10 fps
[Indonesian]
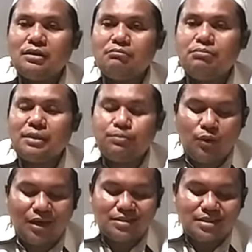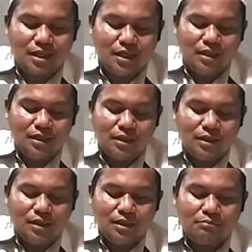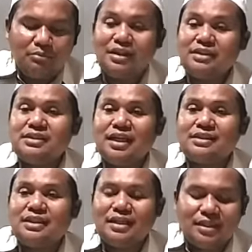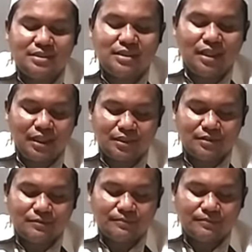berpuasa bil ijtihad dengan ijtihad